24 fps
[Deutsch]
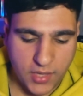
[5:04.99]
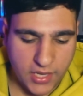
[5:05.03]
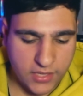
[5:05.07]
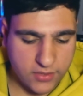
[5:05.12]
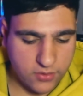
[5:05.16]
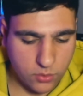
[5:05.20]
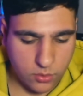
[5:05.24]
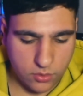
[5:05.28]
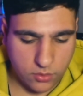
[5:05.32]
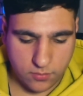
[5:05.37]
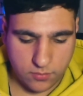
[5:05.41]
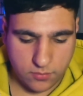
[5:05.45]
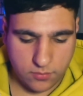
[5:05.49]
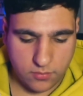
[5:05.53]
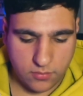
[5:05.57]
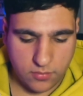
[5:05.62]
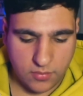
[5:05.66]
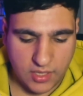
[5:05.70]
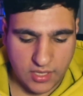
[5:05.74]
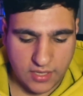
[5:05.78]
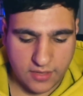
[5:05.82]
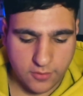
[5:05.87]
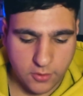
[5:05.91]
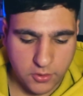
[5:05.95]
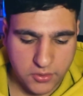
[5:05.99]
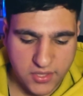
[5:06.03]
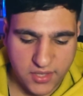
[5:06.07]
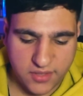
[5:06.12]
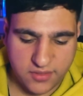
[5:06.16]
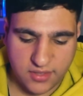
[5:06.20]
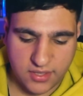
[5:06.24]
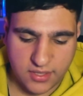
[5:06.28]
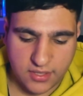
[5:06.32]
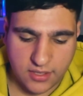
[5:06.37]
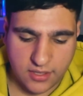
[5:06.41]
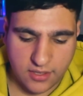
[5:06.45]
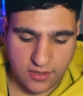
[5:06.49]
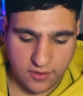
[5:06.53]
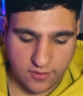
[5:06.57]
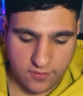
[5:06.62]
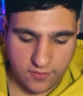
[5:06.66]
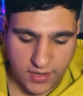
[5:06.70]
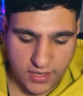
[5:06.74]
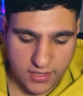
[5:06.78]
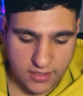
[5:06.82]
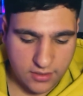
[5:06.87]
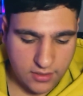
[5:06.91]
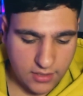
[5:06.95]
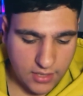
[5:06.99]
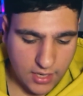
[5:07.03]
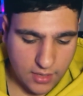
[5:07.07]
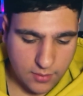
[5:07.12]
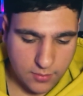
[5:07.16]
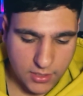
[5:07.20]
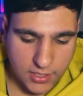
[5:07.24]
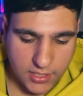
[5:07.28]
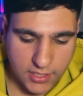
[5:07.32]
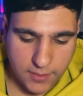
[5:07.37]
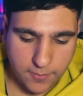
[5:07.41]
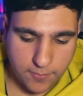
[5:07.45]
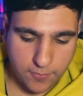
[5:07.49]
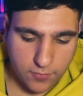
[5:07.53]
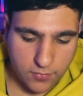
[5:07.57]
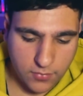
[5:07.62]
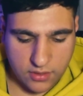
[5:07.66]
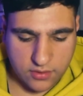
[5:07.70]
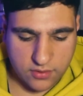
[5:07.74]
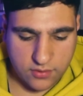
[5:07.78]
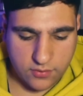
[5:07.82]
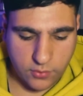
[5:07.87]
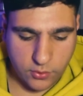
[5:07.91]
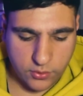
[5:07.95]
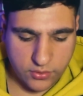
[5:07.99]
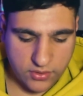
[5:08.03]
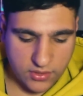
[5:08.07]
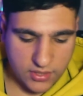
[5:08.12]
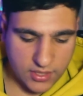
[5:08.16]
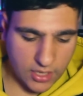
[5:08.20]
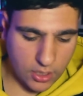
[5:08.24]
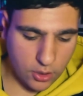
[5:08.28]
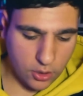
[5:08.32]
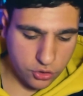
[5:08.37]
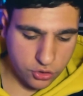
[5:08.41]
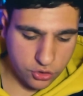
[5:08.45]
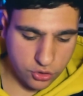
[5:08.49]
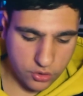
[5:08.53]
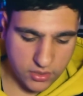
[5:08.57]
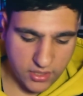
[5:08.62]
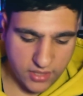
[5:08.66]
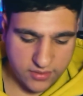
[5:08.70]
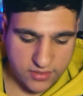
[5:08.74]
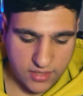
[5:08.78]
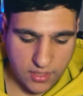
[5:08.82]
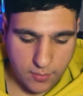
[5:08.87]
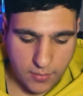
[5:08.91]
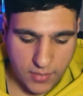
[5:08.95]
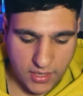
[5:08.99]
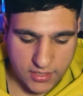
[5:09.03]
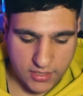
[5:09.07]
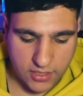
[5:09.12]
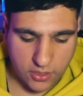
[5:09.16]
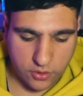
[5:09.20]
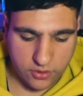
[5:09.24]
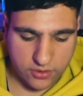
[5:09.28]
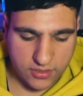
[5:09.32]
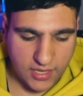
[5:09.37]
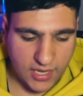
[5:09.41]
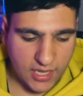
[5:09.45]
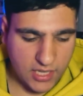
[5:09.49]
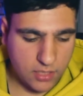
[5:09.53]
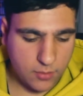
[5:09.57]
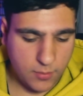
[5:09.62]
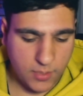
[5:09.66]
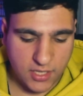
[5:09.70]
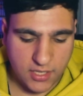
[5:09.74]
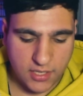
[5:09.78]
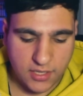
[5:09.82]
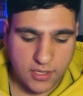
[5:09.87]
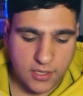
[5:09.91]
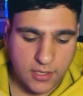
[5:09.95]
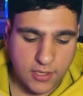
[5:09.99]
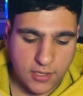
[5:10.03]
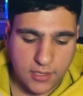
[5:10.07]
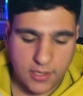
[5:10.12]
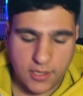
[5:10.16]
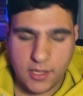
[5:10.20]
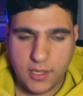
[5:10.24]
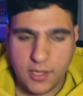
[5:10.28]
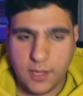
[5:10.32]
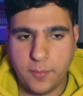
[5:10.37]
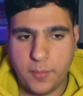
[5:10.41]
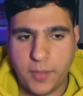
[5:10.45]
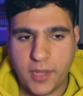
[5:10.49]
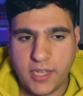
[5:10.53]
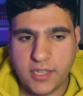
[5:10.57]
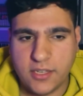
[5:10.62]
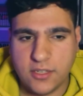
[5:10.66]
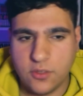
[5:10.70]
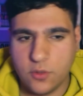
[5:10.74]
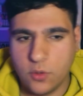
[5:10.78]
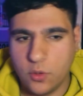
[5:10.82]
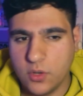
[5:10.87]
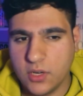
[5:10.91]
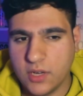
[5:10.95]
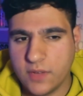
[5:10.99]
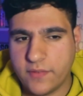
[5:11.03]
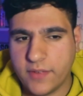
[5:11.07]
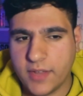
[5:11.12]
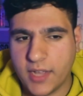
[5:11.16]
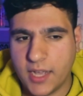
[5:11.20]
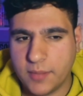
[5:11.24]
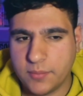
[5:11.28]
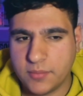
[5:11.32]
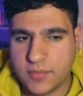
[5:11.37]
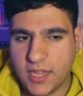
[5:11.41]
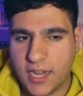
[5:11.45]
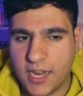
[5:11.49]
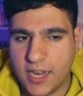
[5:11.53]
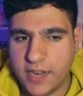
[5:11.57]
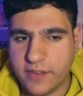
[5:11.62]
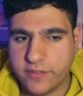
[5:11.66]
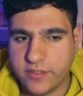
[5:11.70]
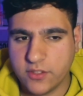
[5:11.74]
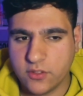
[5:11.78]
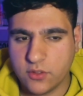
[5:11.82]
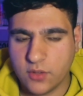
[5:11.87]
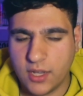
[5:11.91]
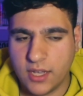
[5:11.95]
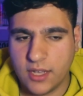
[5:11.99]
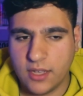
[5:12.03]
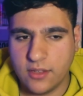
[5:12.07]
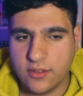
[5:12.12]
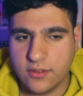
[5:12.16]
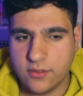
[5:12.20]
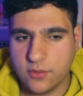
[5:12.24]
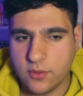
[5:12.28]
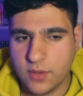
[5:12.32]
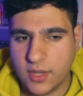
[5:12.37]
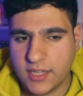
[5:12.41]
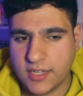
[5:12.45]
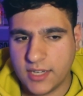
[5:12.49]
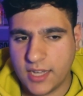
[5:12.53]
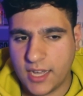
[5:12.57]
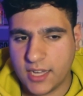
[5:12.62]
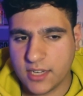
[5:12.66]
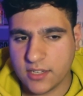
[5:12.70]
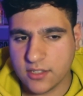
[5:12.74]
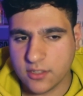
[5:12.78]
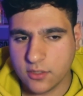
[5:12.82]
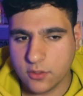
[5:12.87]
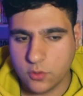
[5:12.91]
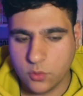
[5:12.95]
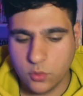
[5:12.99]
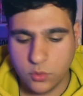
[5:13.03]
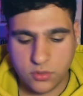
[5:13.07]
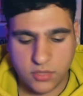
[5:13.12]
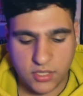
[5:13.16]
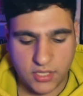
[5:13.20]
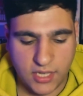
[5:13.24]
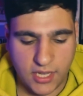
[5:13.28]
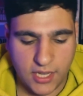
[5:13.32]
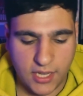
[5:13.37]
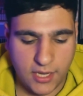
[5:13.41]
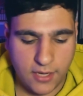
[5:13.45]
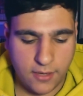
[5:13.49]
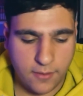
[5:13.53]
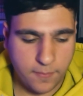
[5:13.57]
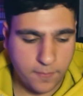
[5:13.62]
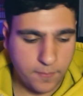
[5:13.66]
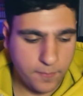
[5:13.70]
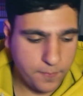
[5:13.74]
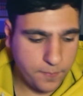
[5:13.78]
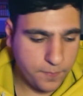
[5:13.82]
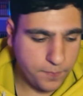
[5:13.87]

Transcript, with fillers: Also ich wusste jetzt nicht wann, aber das wusste ich auch schon, dass der Manga und der Anime beide ungefähr ab der Hälfte so, so eine andere Route gehen.